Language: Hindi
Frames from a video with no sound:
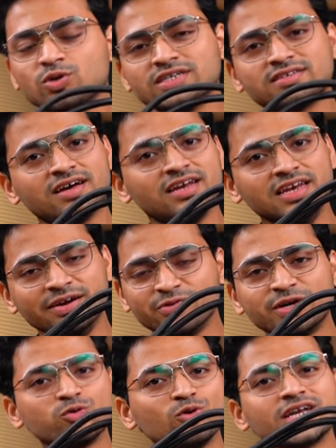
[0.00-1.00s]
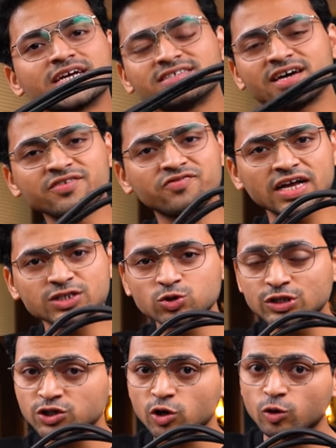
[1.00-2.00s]
सो गाइज लिक्विड कूलर के सारे फैंस तो
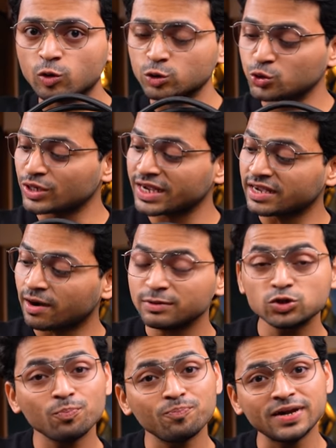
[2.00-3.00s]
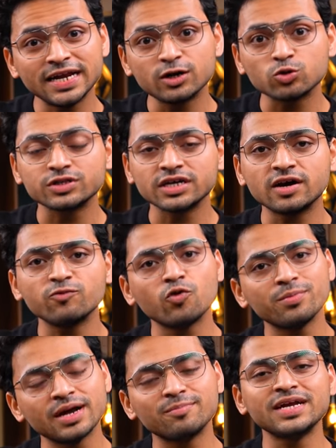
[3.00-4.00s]
इंस्टॉल हो चुके हैं यहाँ पे जो प्लेट होती है ना वो
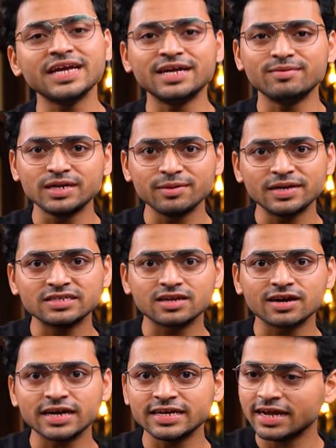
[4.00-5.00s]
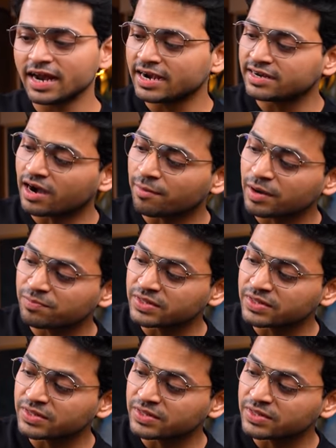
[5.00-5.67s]
भी हमने ए एम बेस्ट लगाई है एंड यहाँ पे आप